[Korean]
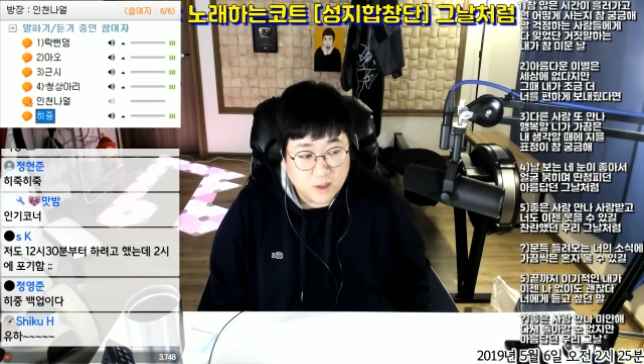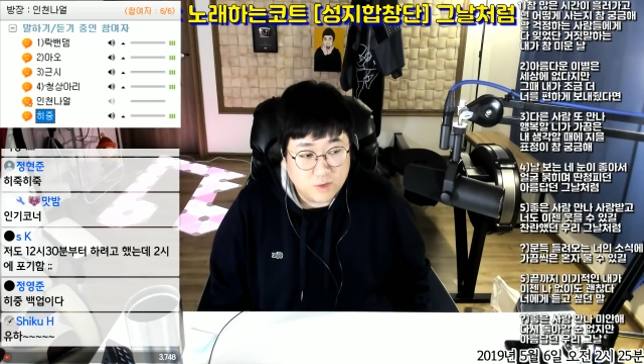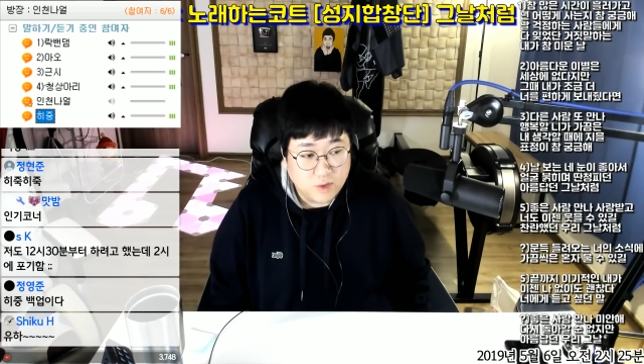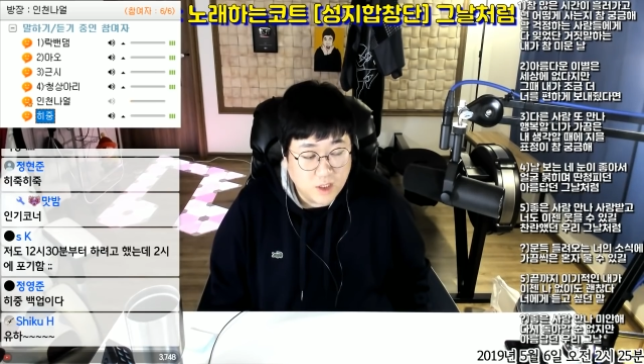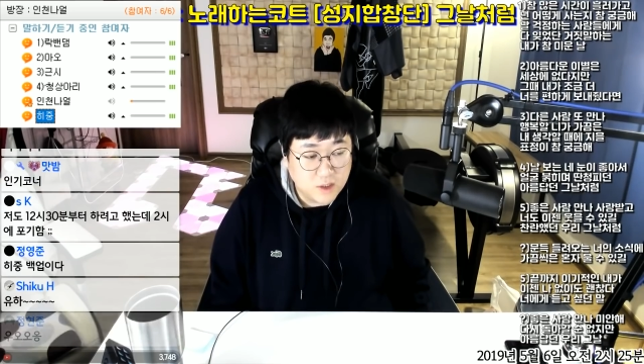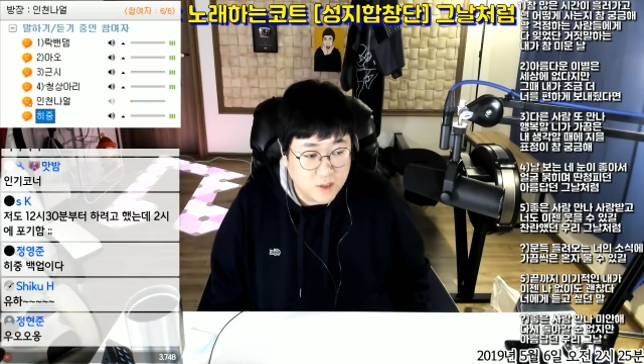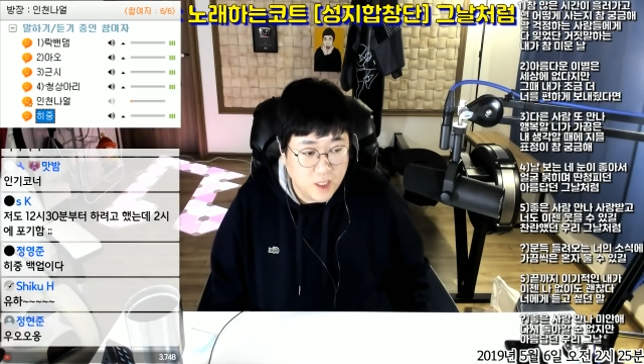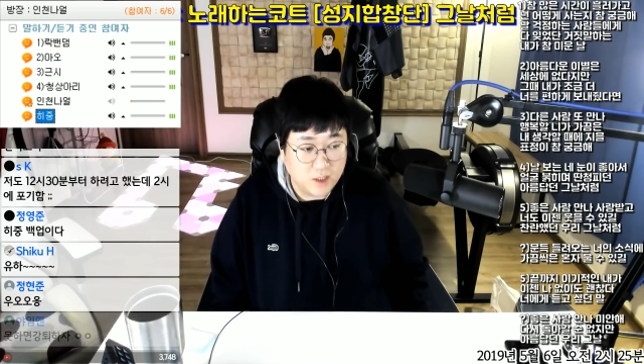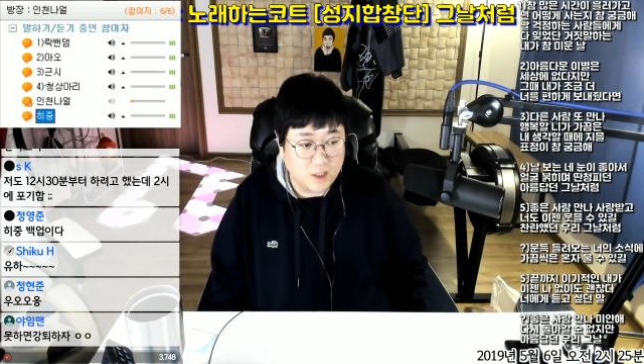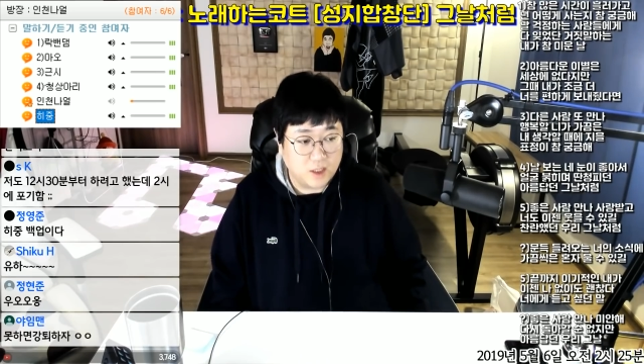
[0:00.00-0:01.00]
그래도 테스트는
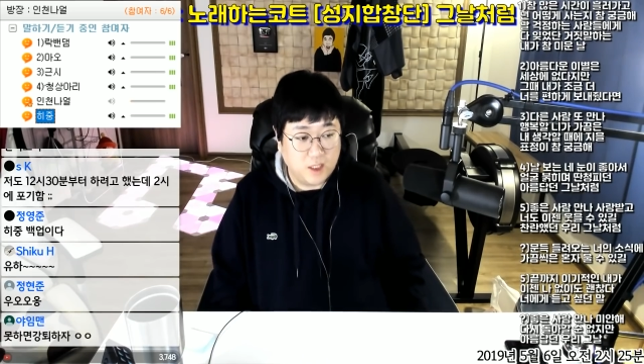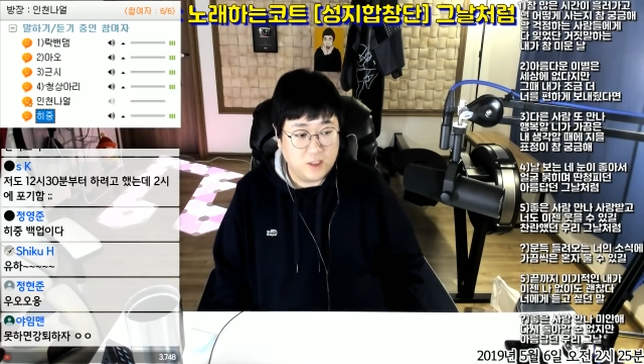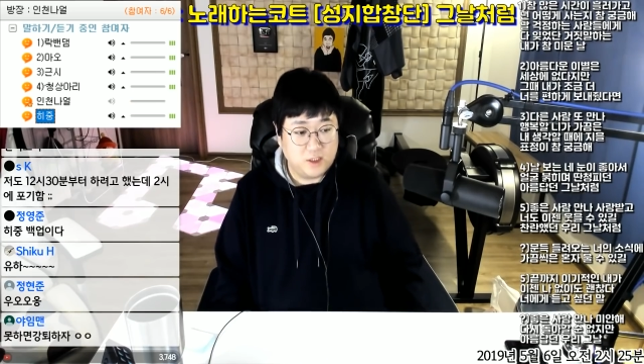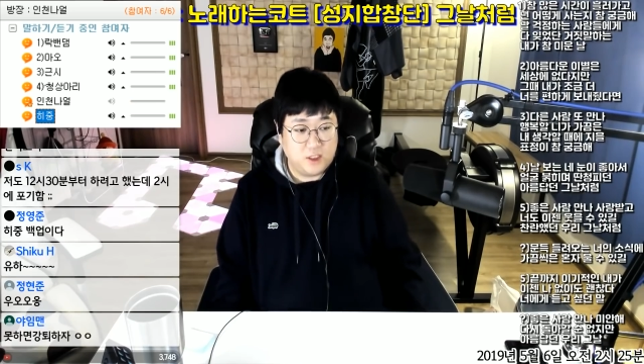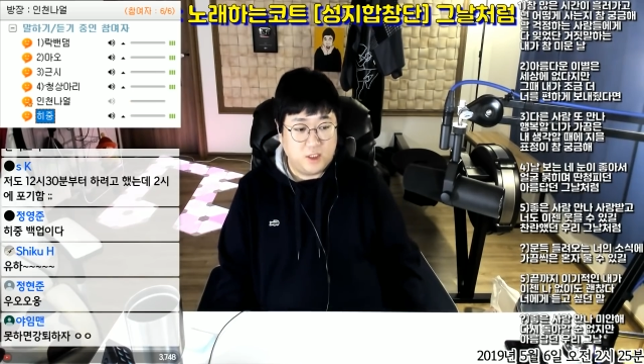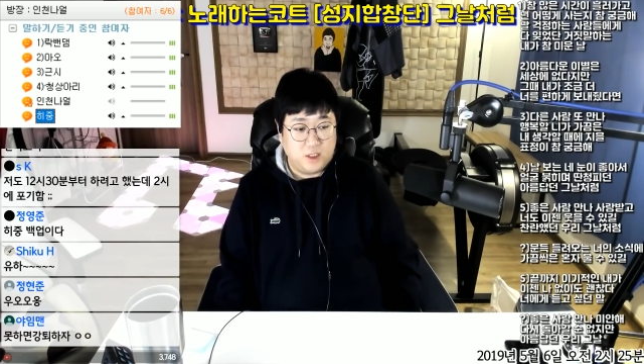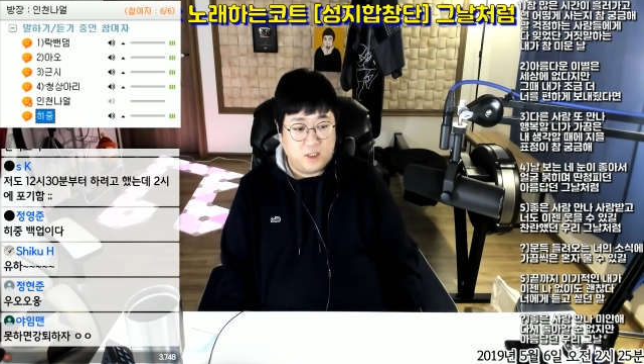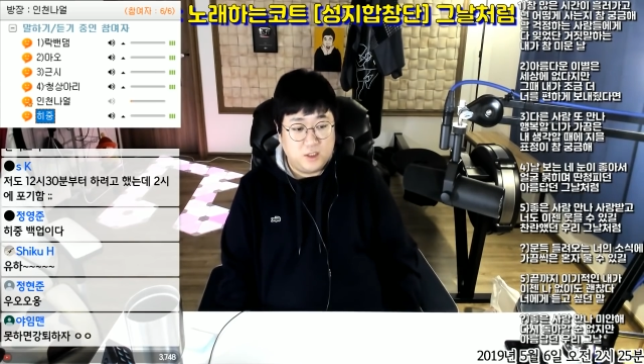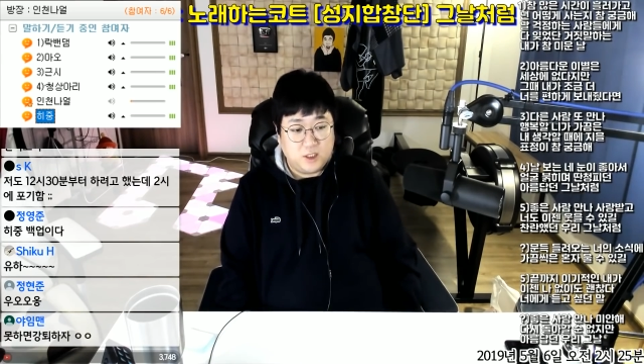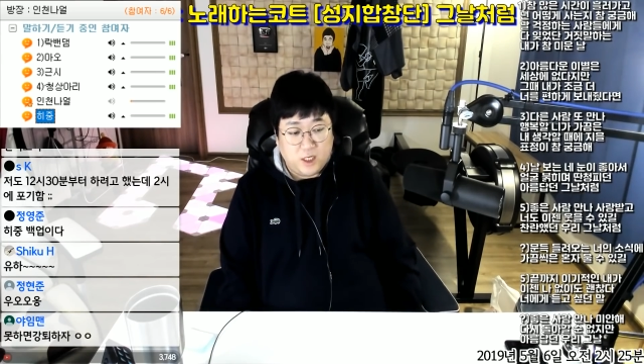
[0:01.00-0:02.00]
해야 되니까
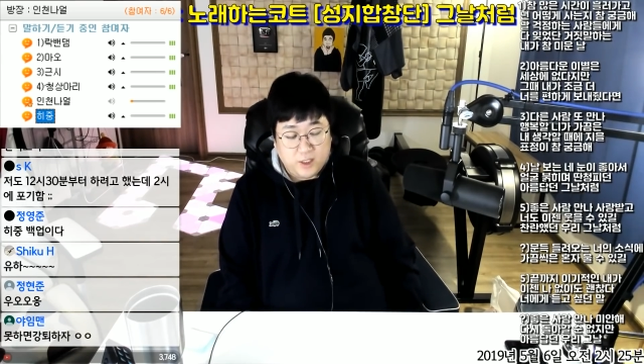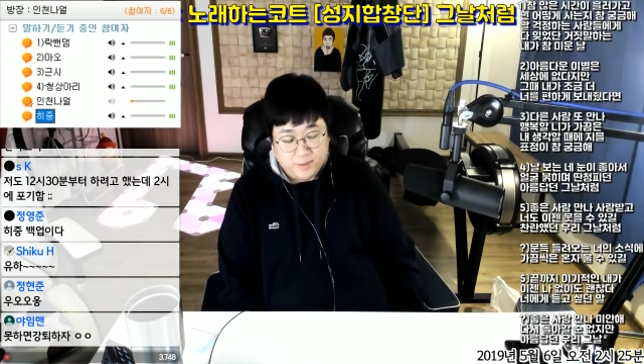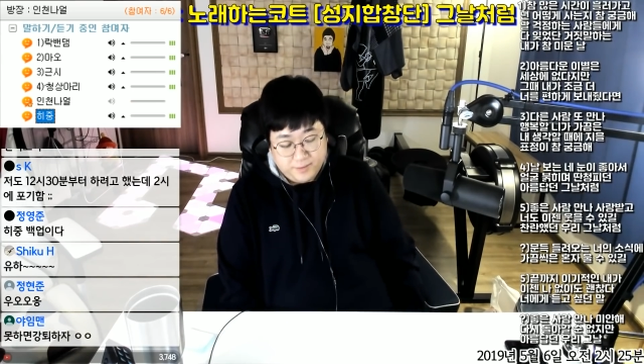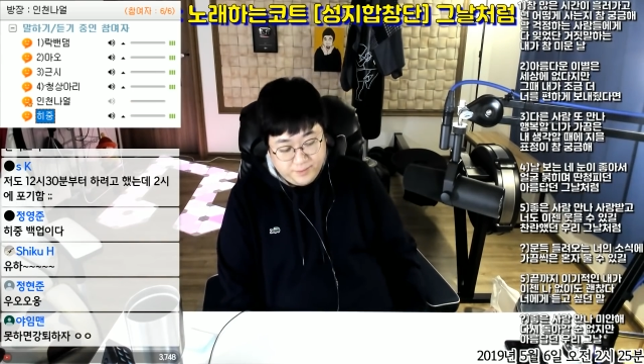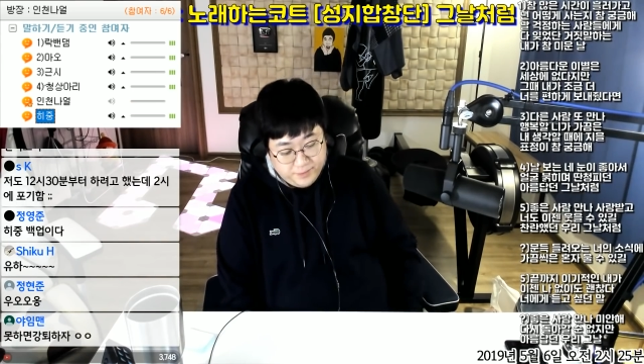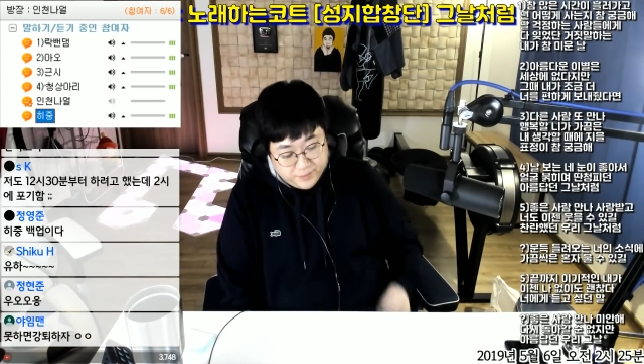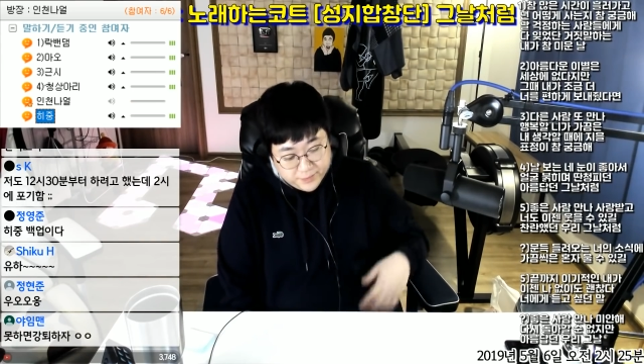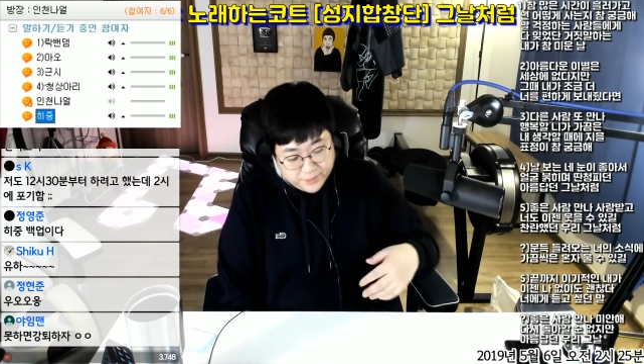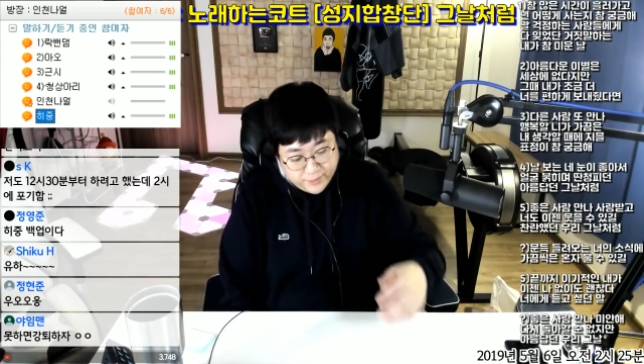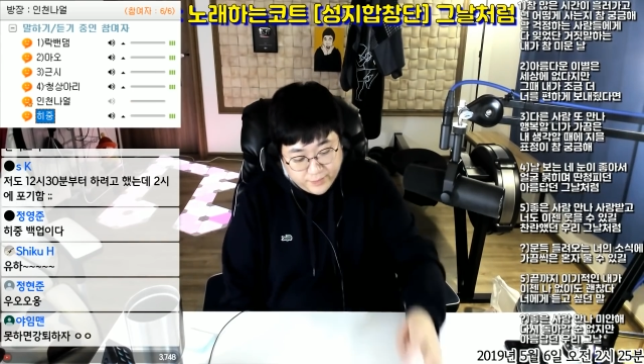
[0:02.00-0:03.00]
시작
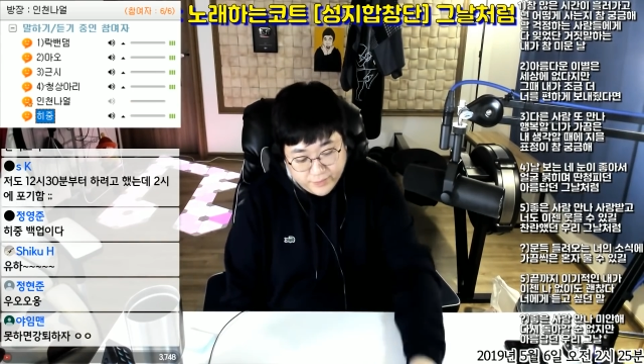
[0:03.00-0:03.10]
조.